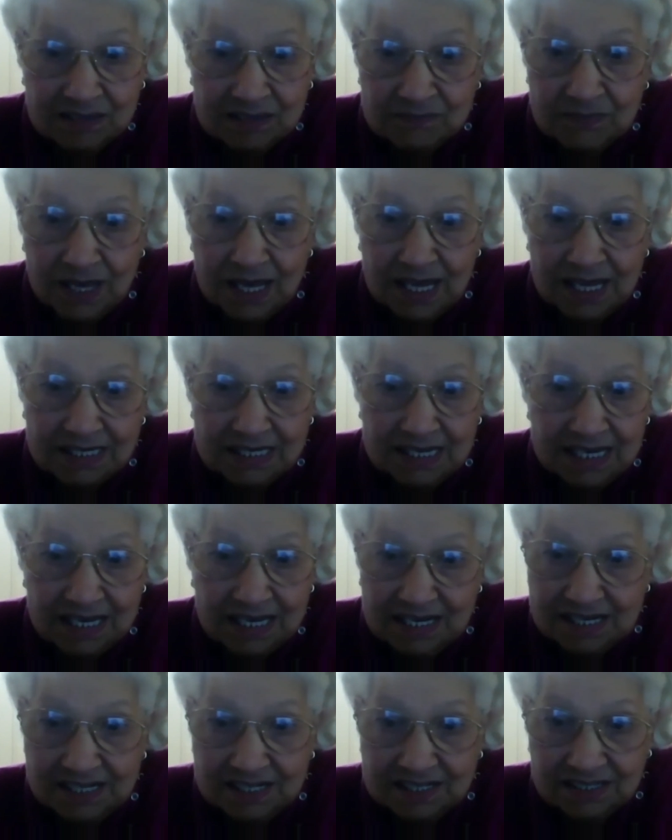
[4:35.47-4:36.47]
بعد
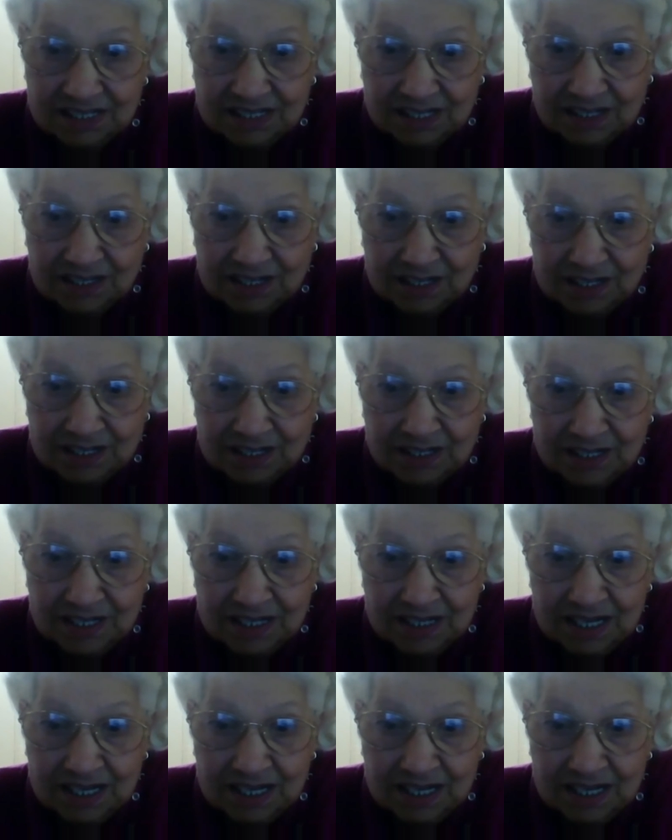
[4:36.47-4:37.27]
الانتقال